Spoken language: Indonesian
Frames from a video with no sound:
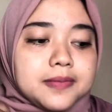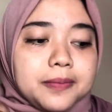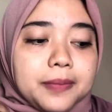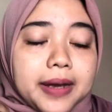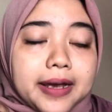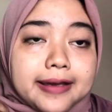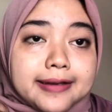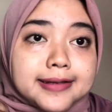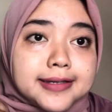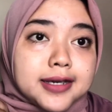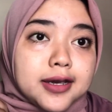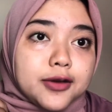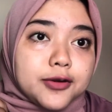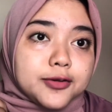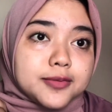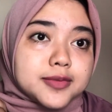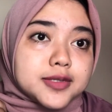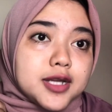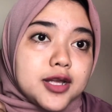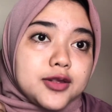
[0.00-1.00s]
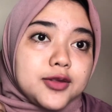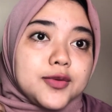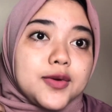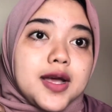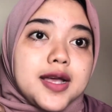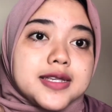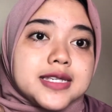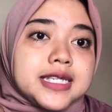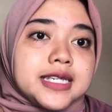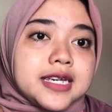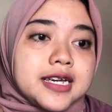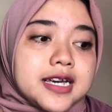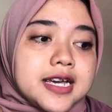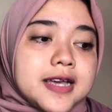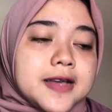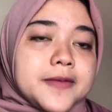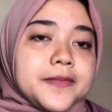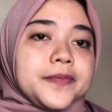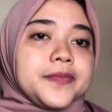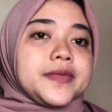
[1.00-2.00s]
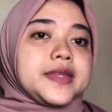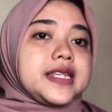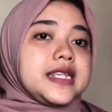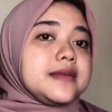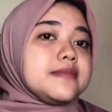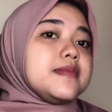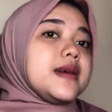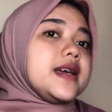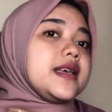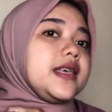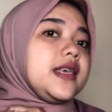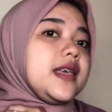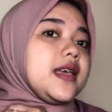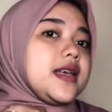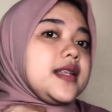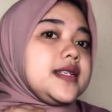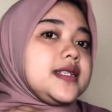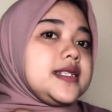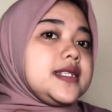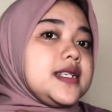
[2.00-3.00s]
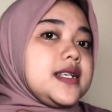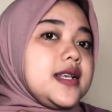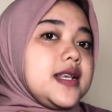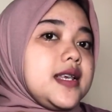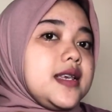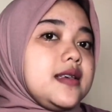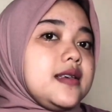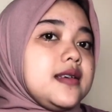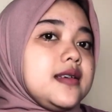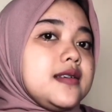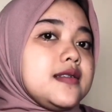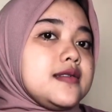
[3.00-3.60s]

pakai jarum satu aja di bagian sini